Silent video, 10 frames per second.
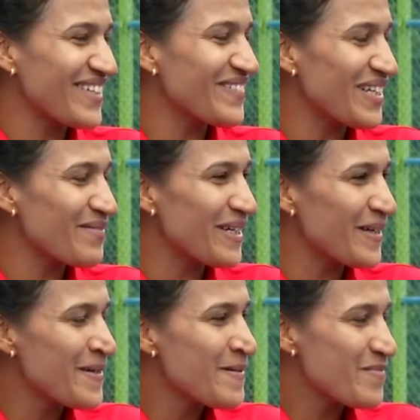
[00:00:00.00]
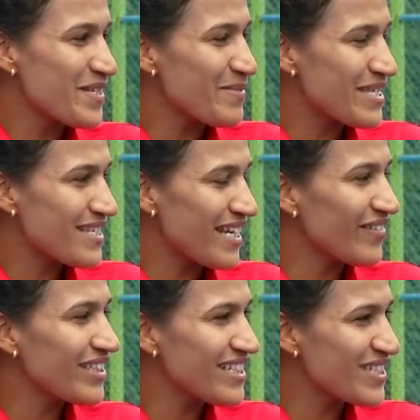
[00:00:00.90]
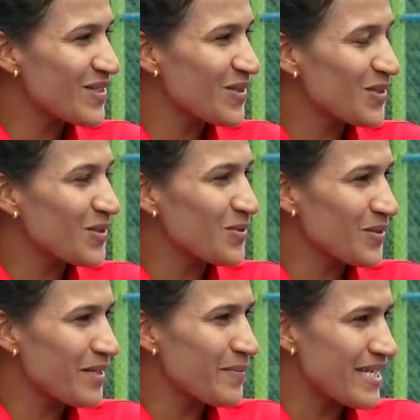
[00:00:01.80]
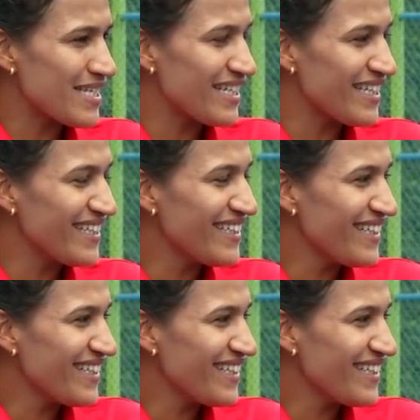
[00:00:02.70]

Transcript: के बाद मैं जब मैं सेवन इयर्स की हुई तो, तो उनके पास गई